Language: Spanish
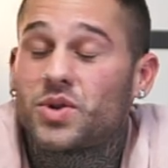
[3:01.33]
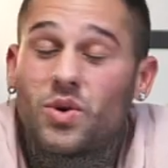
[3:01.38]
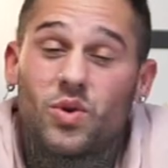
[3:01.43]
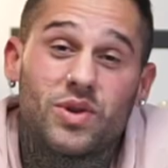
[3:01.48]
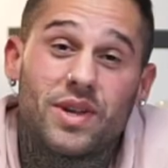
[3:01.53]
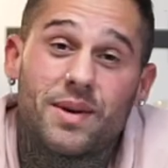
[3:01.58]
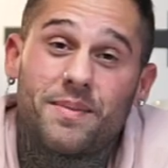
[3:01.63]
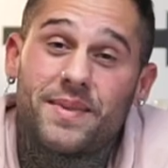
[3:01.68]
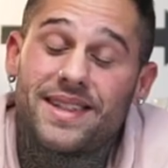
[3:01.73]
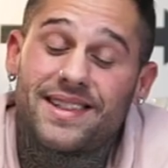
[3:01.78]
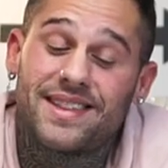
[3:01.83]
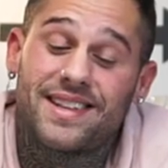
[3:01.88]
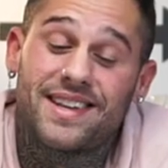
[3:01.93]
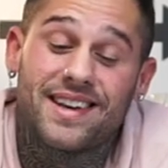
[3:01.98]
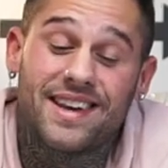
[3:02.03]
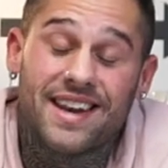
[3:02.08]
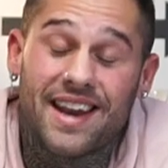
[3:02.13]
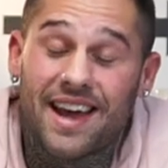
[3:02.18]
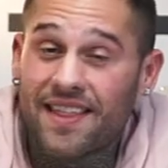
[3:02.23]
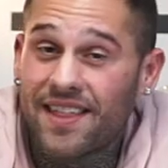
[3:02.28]

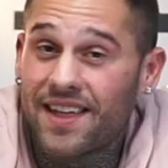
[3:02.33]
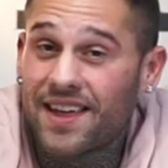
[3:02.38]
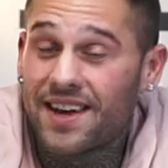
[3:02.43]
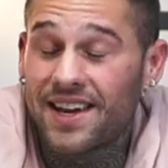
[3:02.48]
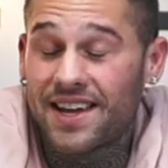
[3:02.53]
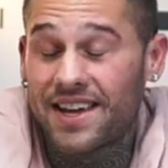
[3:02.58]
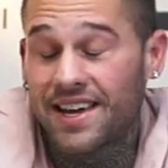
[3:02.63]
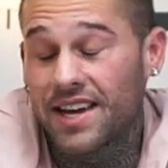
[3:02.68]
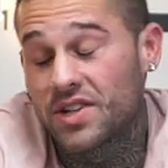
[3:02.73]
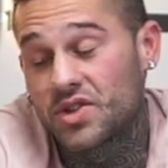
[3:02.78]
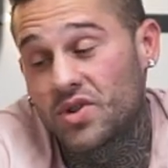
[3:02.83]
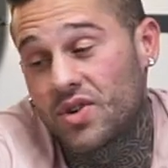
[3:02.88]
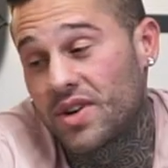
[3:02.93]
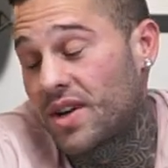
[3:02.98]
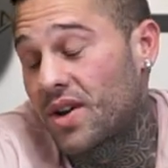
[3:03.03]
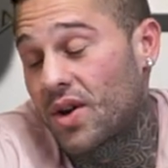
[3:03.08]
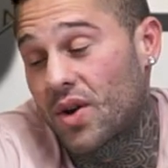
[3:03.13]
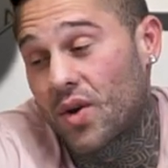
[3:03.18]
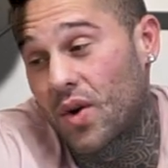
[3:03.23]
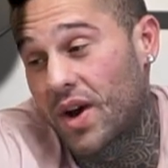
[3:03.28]
absolutamente nada, ni que ha hecho
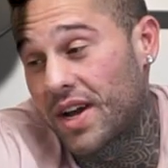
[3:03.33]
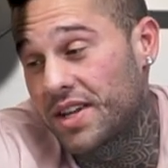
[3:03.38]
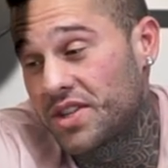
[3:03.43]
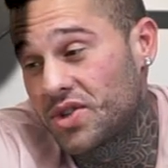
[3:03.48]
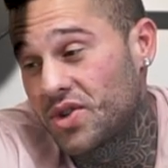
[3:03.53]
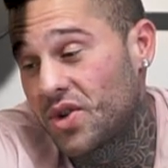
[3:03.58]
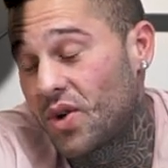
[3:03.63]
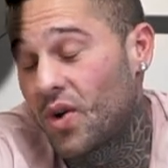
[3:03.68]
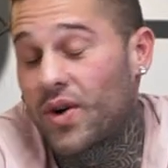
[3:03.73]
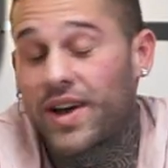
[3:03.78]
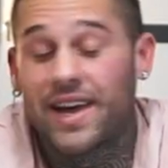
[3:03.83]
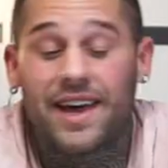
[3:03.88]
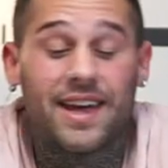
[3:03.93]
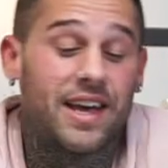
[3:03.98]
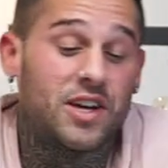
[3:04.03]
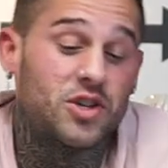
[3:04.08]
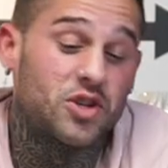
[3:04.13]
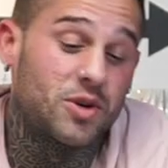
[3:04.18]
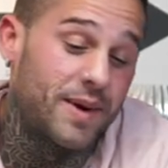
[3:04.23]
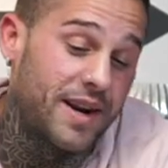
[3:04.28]
ni que no ha hecho, o que
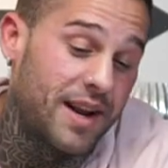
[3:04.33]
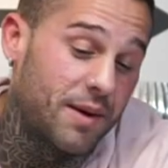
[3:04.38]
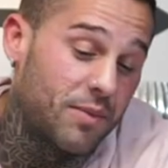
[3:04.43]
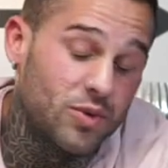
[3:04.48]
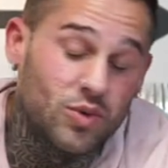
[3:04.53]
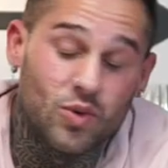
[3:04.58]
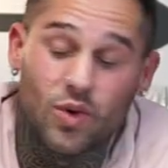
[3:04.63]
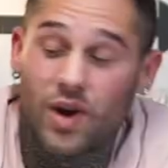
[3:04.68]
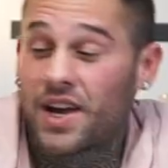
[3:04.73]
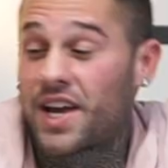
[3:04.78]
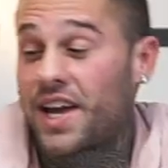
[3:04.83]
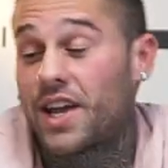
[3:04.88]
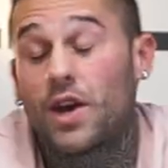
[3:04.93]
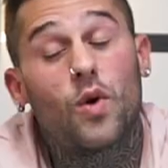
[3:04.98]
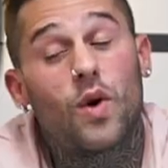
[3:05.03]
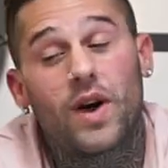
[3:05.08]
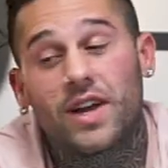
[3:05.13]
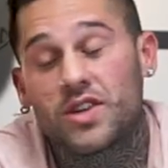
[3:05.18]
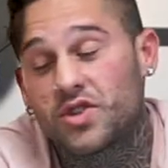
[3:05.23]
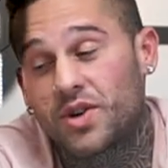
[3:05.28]
haya hecho de manera puntual, que
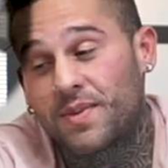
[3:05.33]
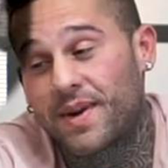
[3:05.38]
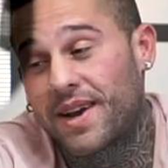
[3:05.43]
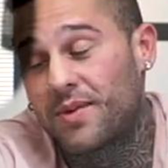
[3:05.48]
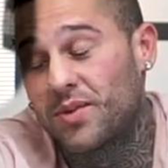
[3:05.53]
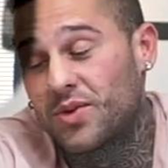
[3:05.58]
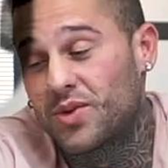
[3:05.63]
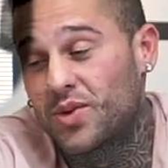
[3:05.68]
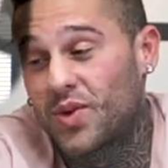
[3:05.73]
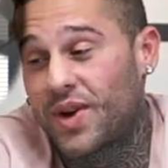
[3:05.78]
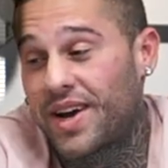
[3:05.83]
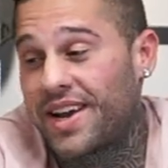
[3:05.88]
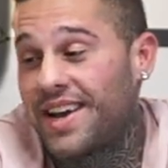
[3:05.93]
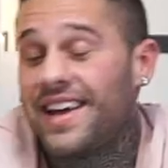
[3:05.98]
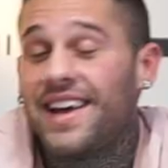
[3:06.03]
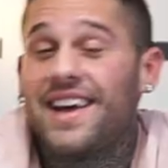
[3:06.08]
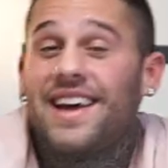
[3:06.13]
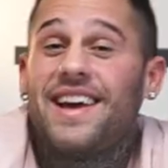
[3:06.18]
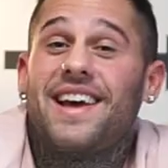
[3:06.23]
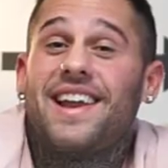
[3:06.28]
no ha hecho de manera
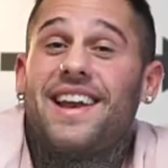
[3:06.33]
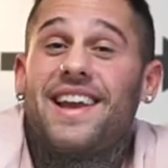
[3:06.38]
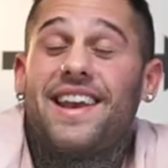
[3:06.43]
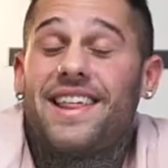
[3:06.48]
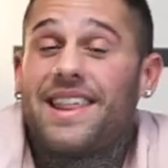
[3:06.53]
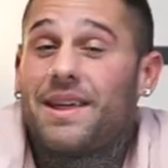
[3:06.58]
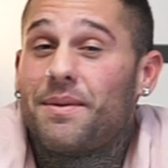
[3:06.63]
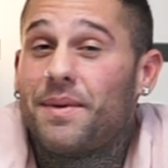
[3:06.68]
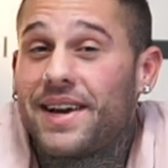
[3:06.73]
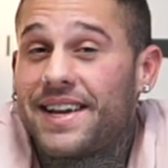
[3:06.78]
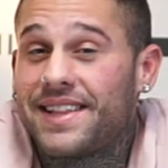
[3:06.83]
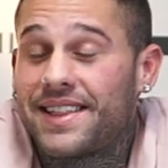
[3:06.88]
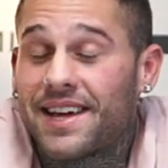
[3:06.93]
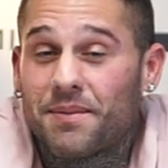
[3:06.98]
puntual, le debe